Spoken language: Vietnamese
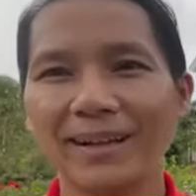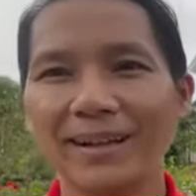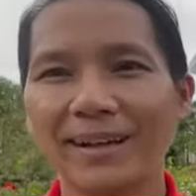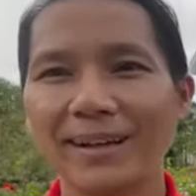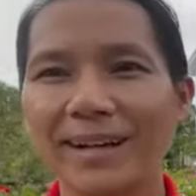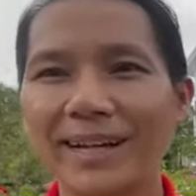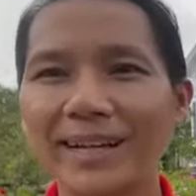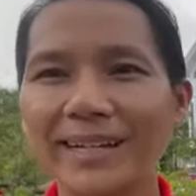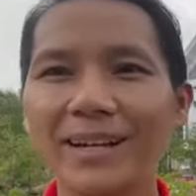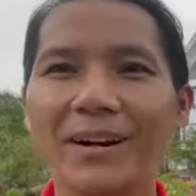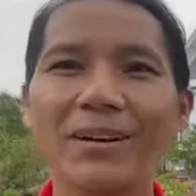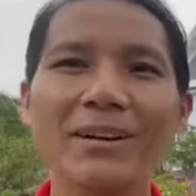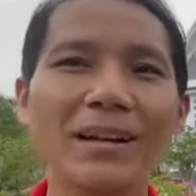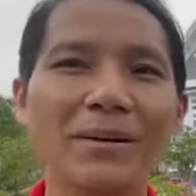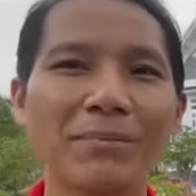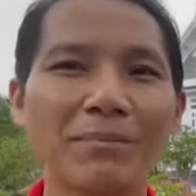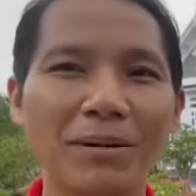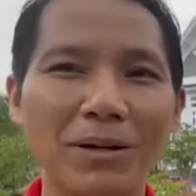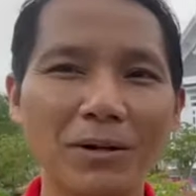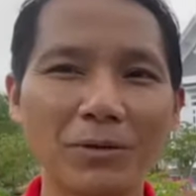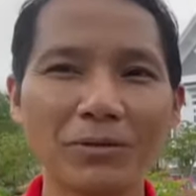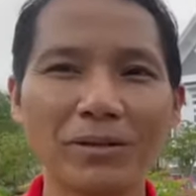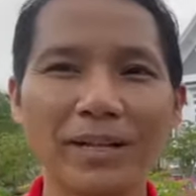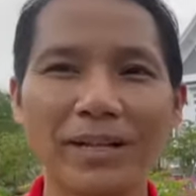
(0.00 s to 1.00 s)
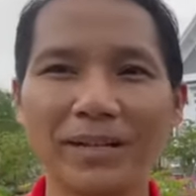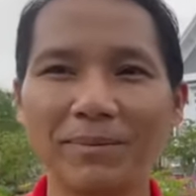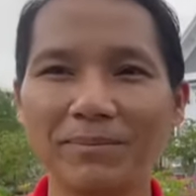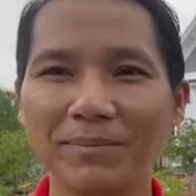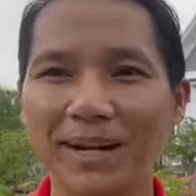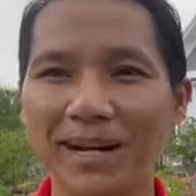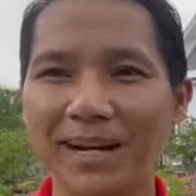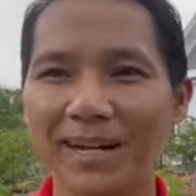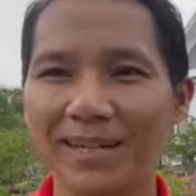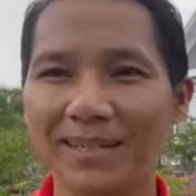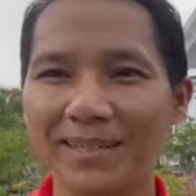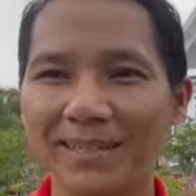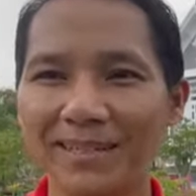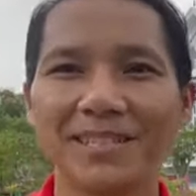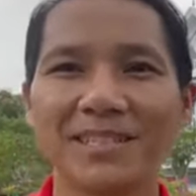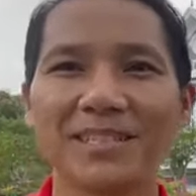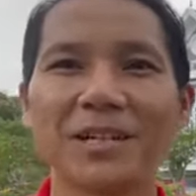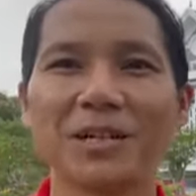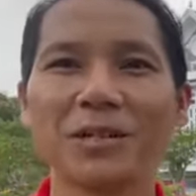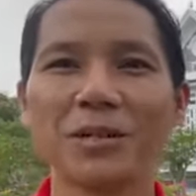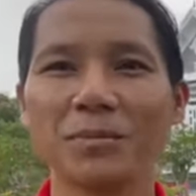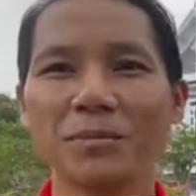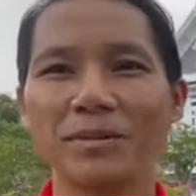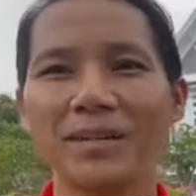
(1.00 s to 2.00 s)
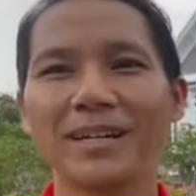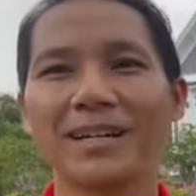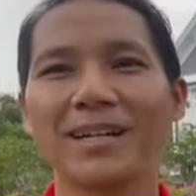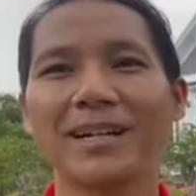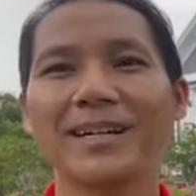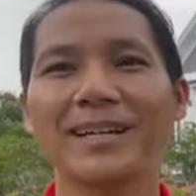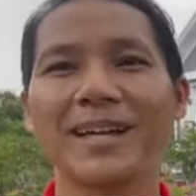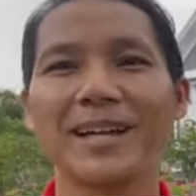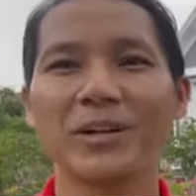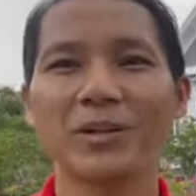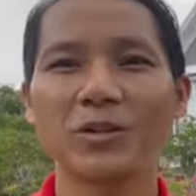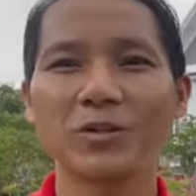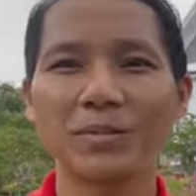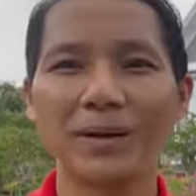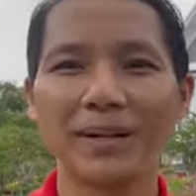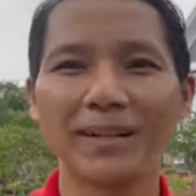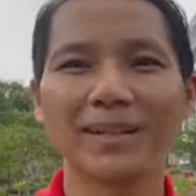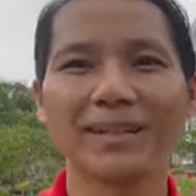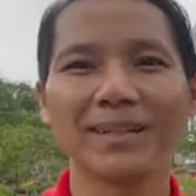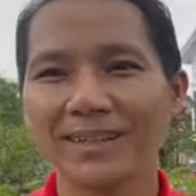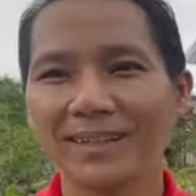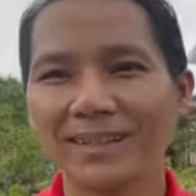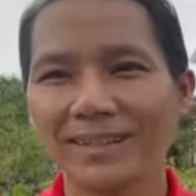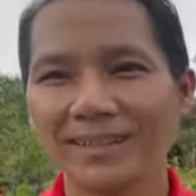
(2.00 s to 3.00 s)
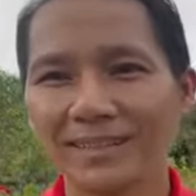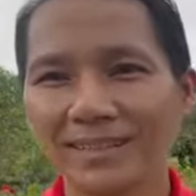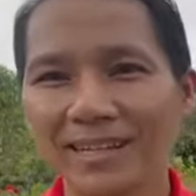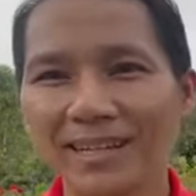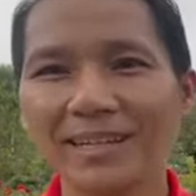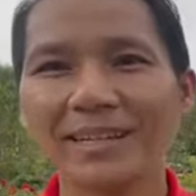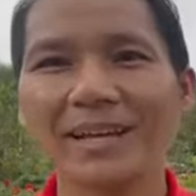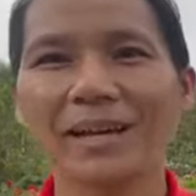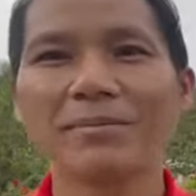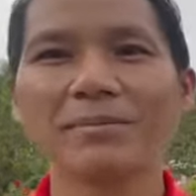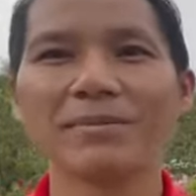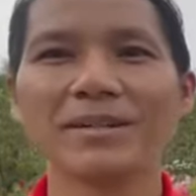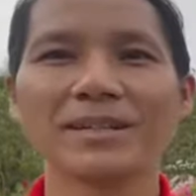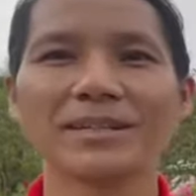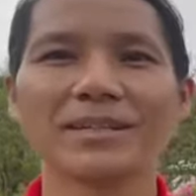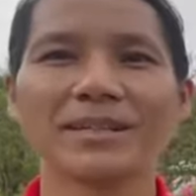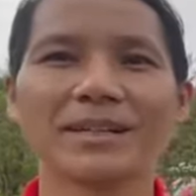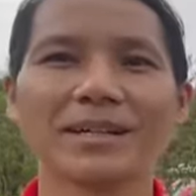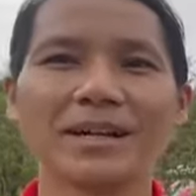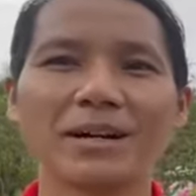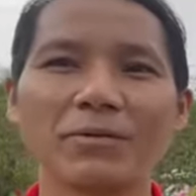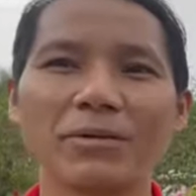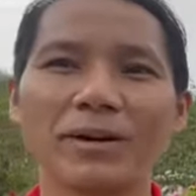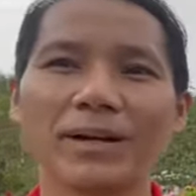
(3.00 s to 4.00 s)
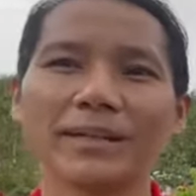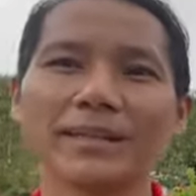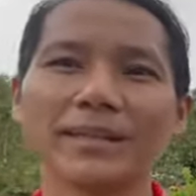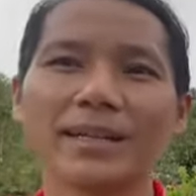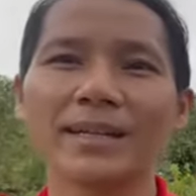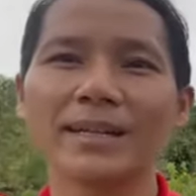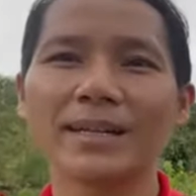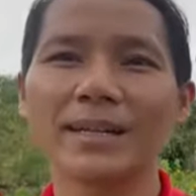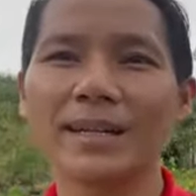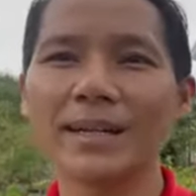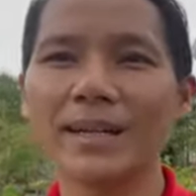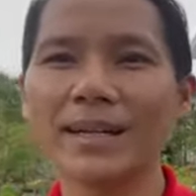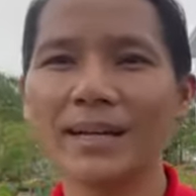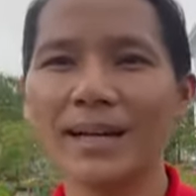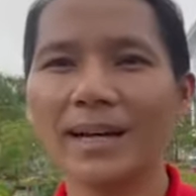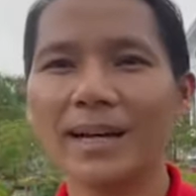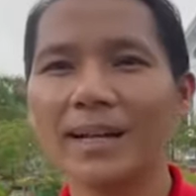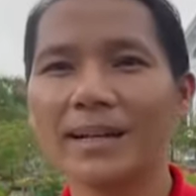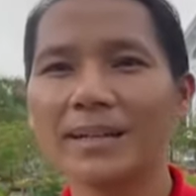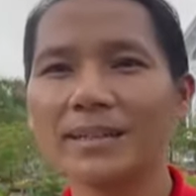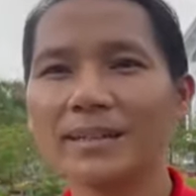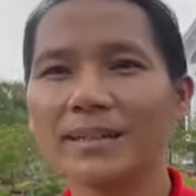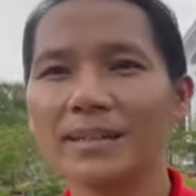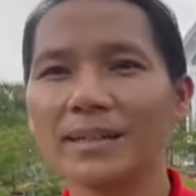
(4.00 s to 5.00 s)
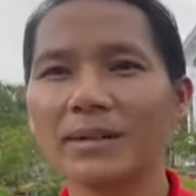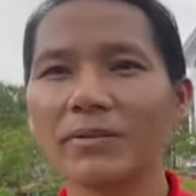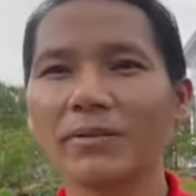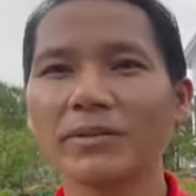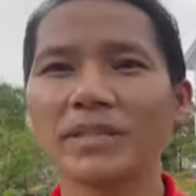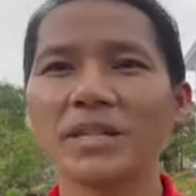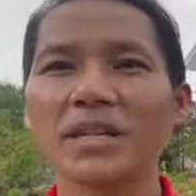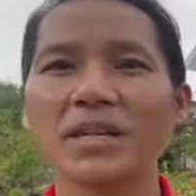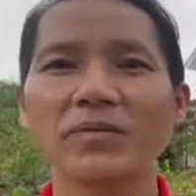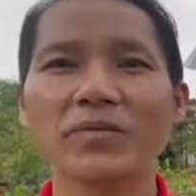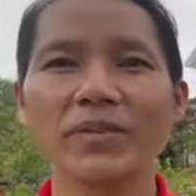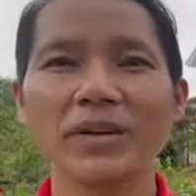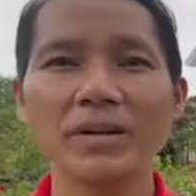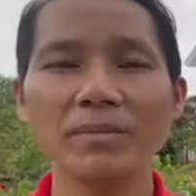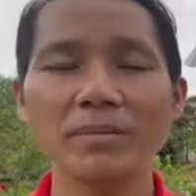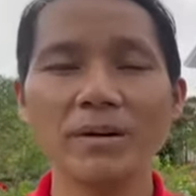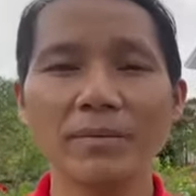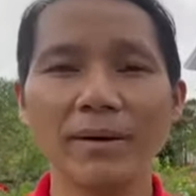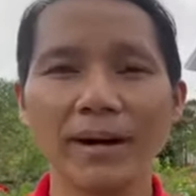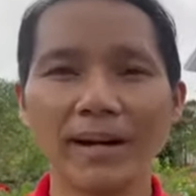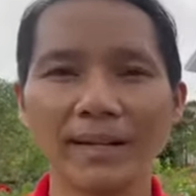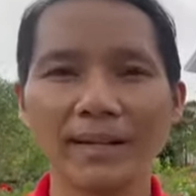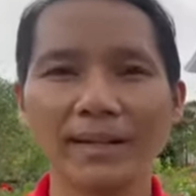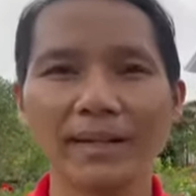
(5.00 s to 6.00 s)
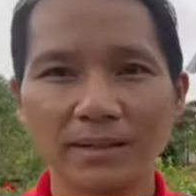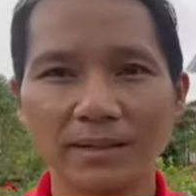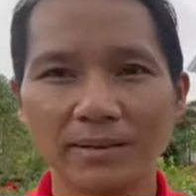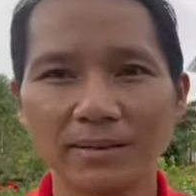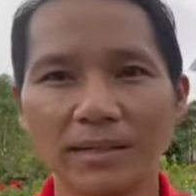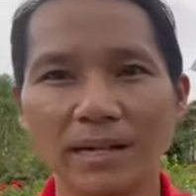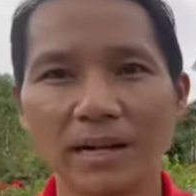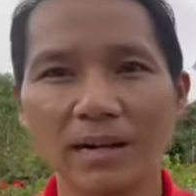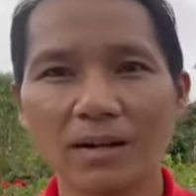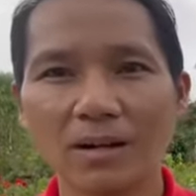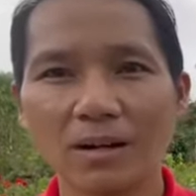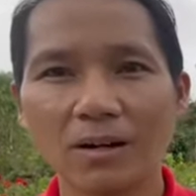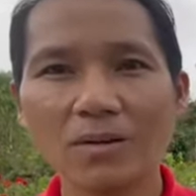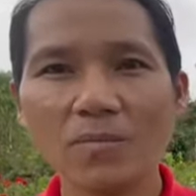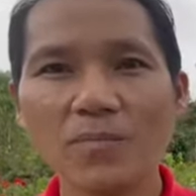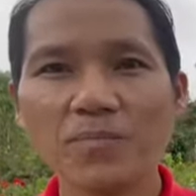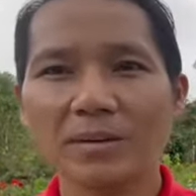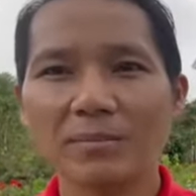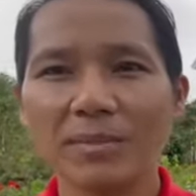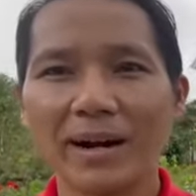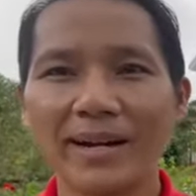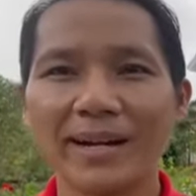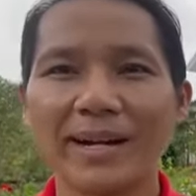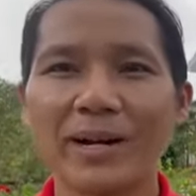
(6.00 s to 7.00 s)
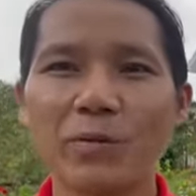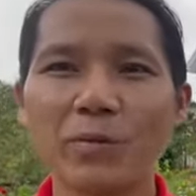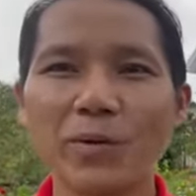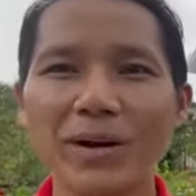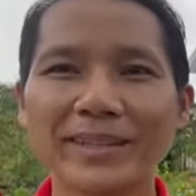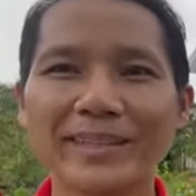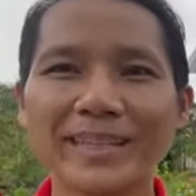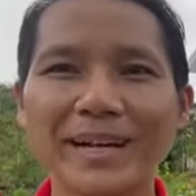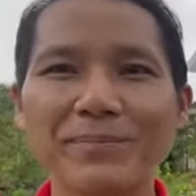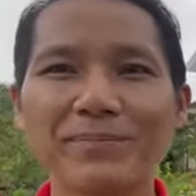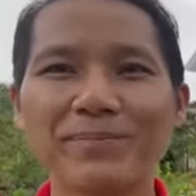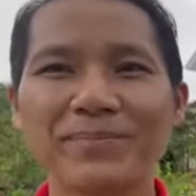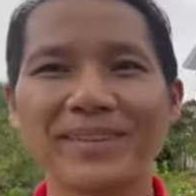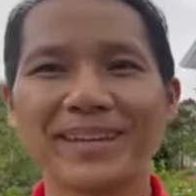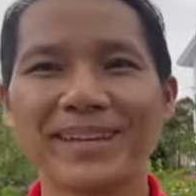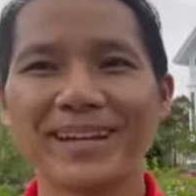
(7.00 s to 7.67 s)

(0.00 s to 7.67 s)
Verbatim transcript: lấy đó làm mẫu để mà sử dụng cho căn nhà của mình tiết kiệm được những cái khoản thiết kế hay là những cái chi phí mà bạn cần có bạn nào quan tâm